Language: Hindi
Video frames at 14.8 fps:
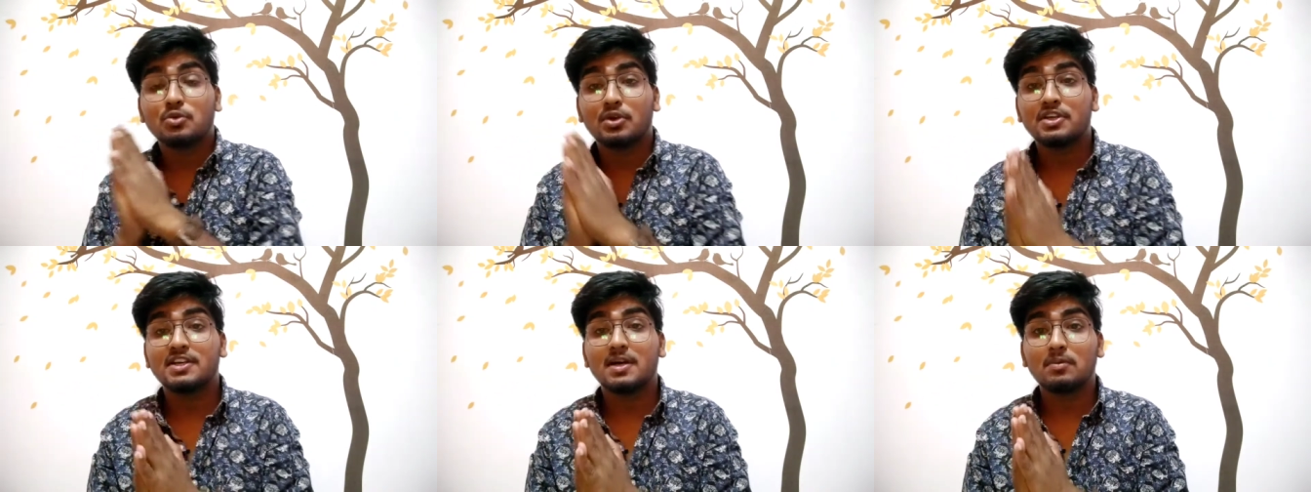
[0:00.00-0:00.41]

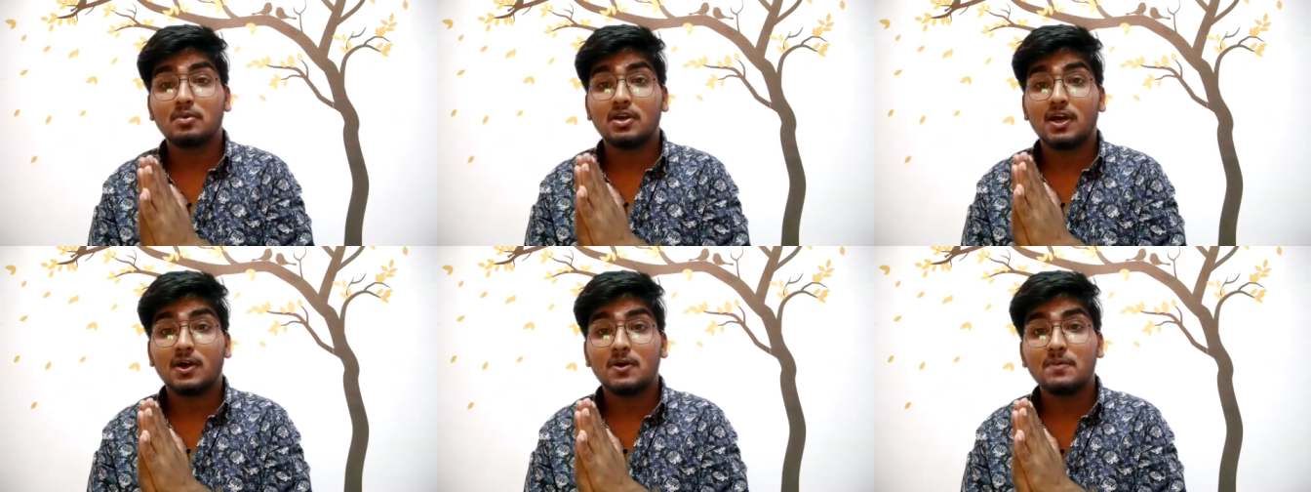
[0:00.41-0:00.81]
सॉरी ना
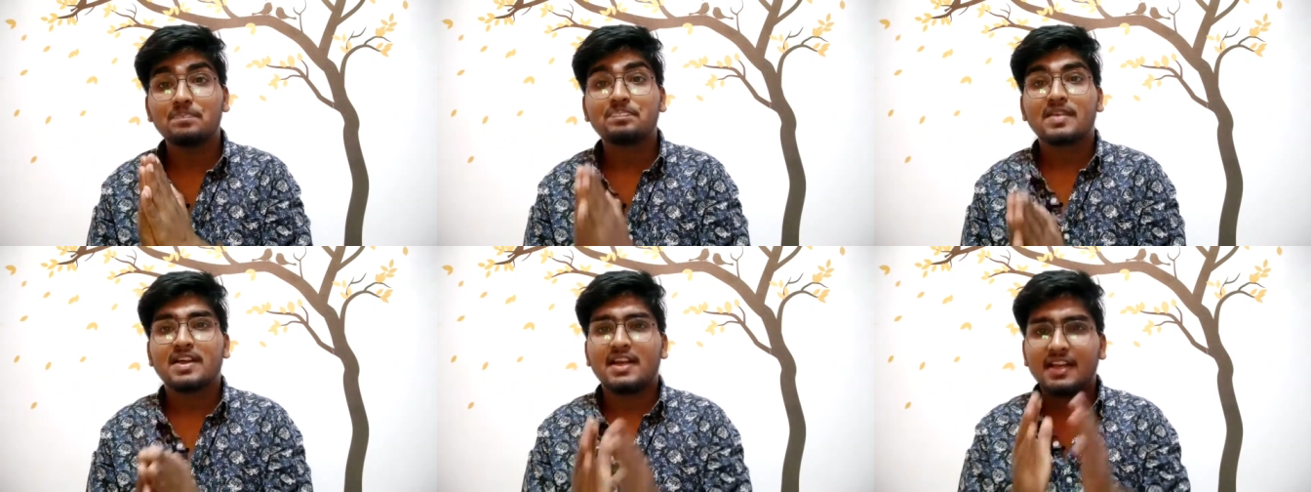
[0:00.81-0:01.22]
बोला हो
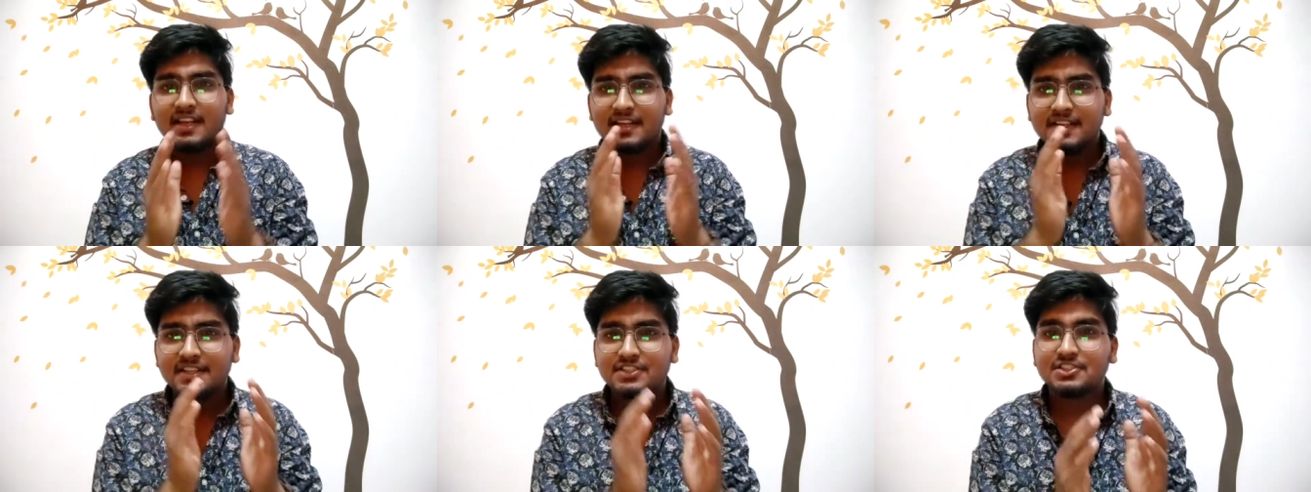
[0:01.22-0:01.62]

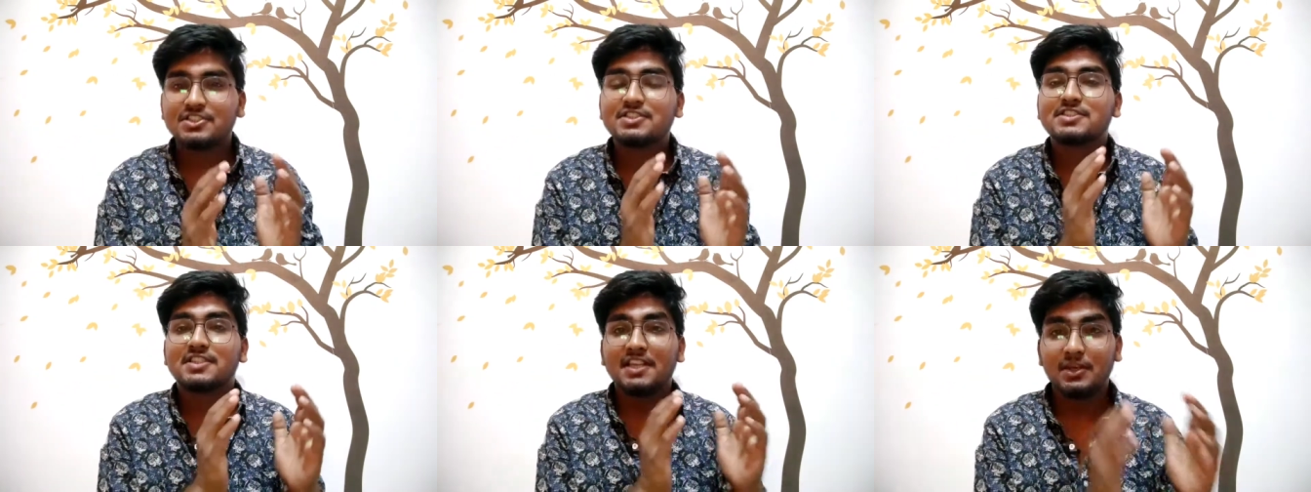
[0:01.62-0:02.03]
लेकिन ये
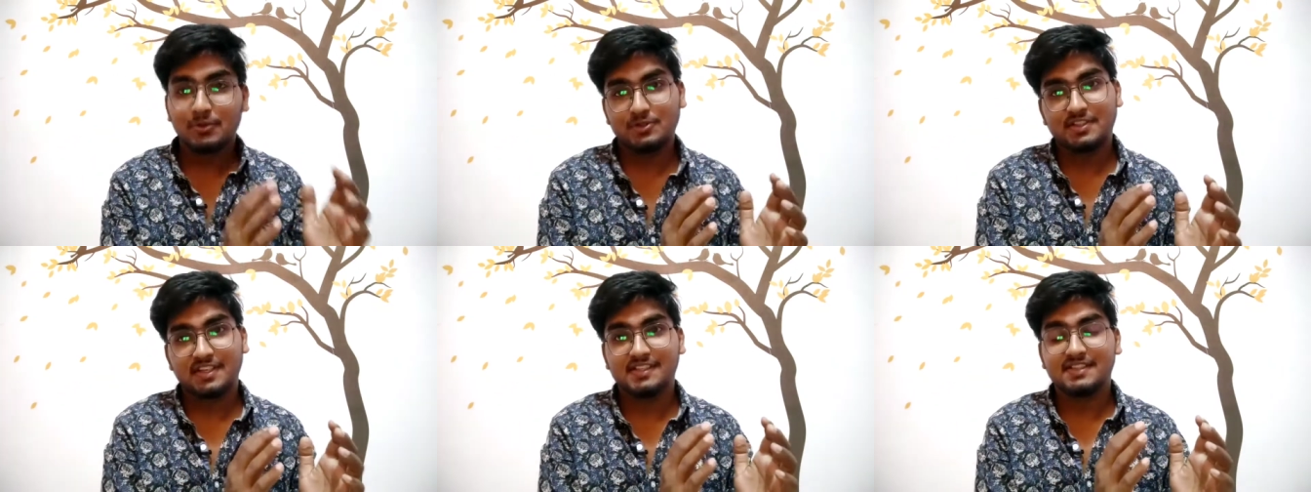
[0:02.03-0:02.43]
चीज़ थी
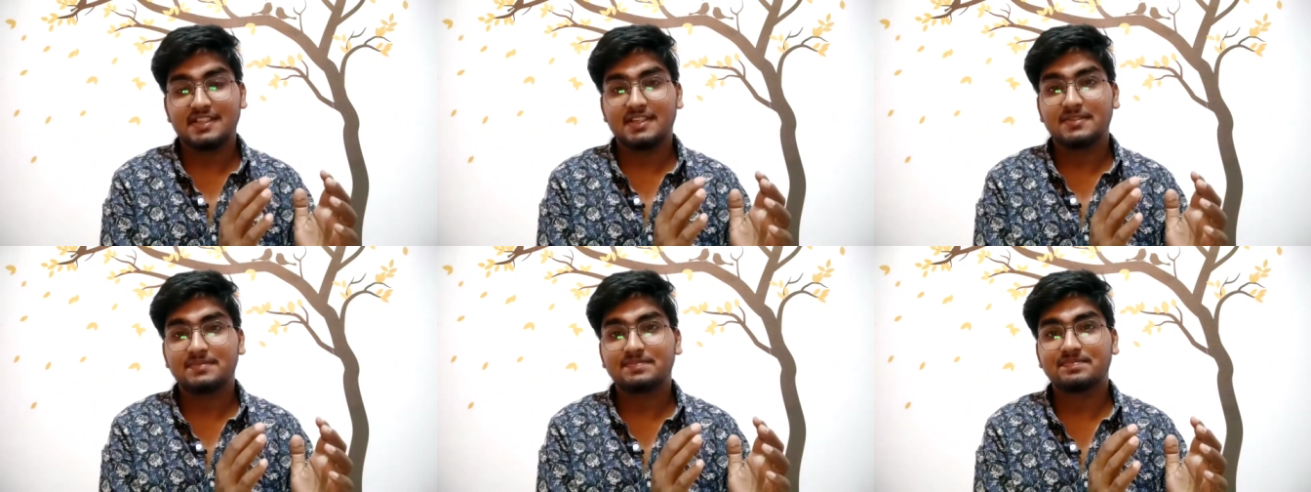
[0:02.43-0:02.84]
उसके
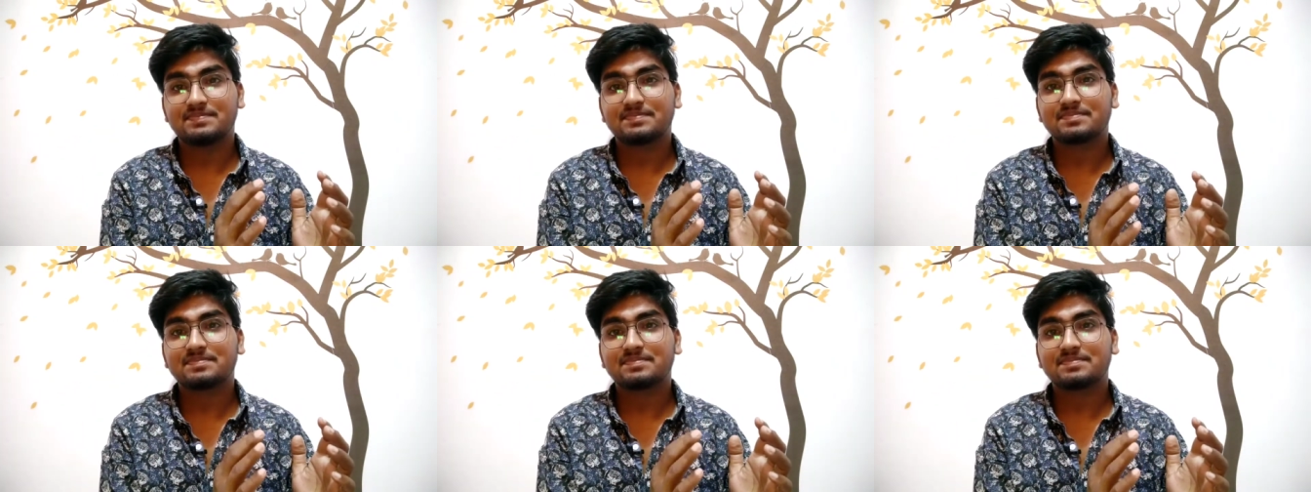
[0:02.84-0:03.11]
अंदर